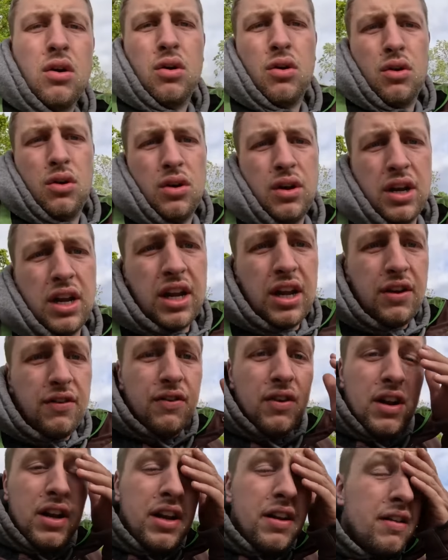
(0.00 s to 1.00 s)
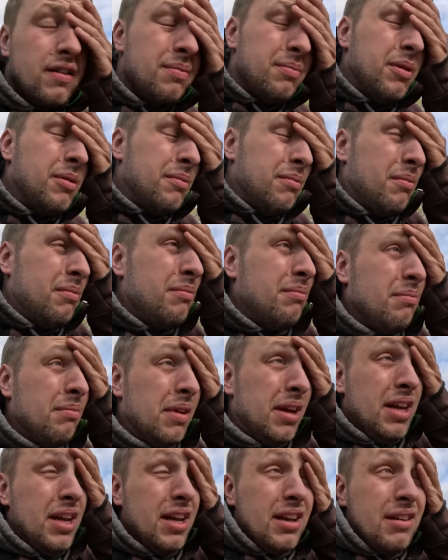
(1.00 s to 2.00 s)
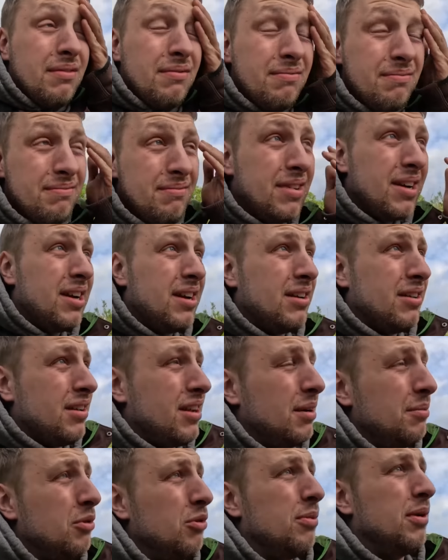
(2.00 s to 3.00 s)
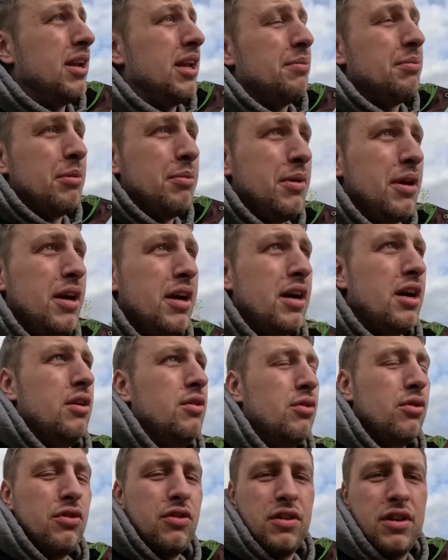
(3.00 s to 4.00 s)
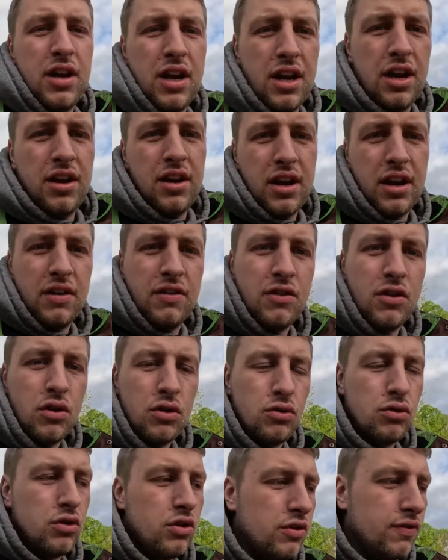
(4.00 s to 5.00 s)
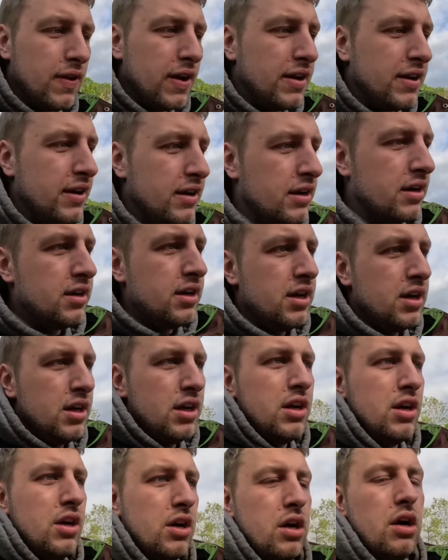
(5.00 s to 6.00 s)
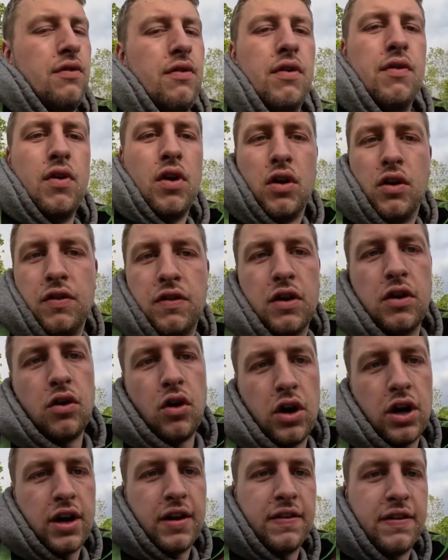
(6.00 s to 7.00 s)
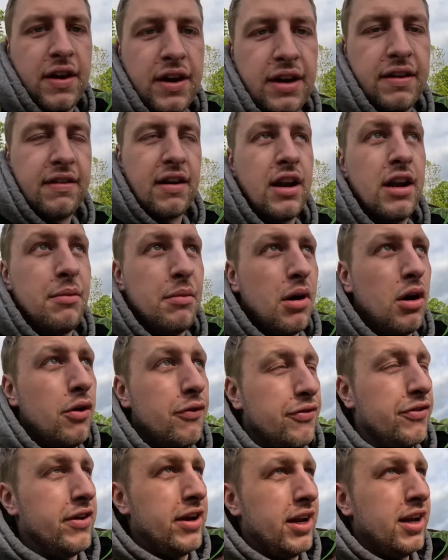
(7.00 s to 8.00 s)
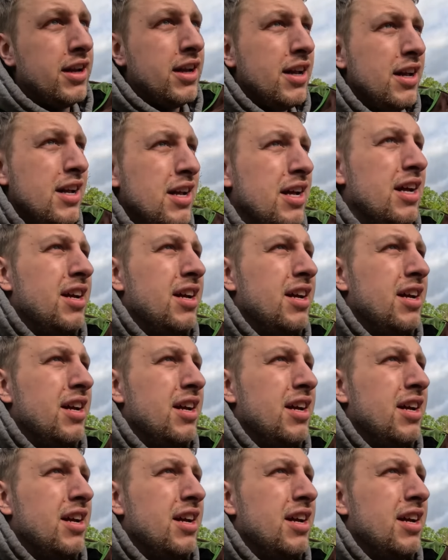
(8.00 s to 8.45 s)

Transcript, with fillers: Und ich will jetzt mit dem, ja, ich habe mir überlegt, mit dem IH los, denn ist noch gutes Wetter und wir wollen unsere Neuanseite jetzt endlich mal aufsehen.